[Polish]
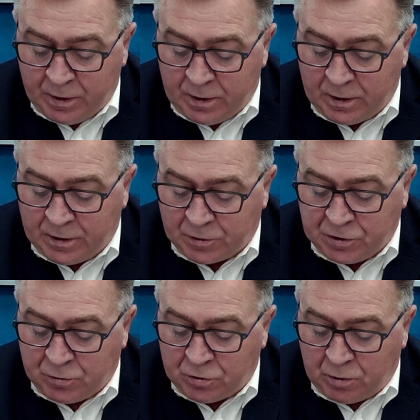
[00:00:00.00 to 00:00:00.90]
e, na
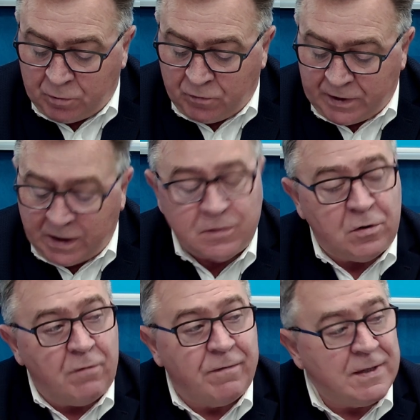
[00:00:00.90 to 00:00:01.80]
odcinku Dąbrówka
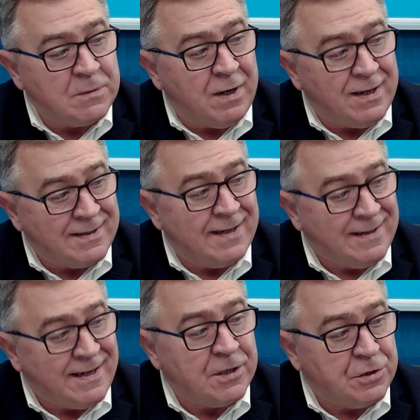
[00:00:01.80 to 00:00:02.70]
do węzła
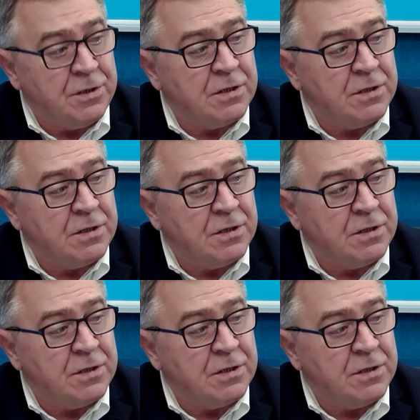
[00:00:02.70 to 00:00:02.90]
S11.